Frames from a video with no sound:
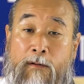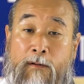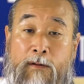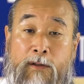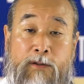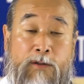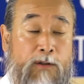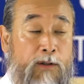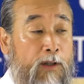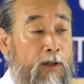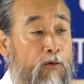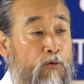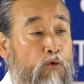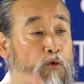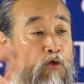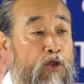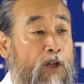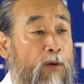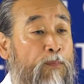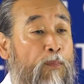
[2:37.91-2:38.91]
그래서 이
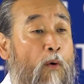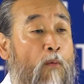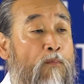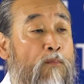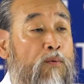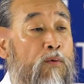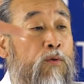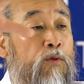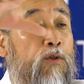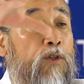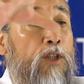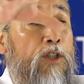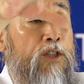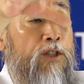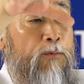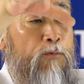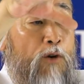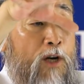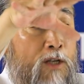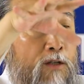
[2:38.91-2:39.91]
국제 본부들이
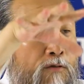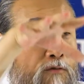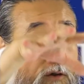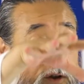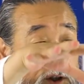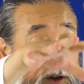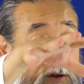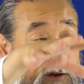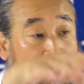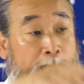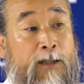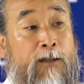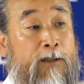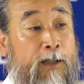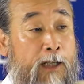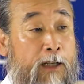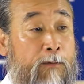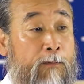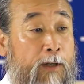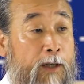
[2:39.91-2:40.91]
지금 워싱턴에
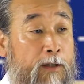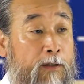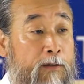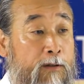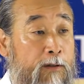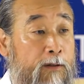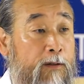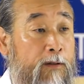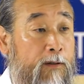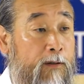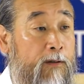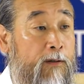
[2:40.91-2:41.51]
들어앉는다 이 말이죠.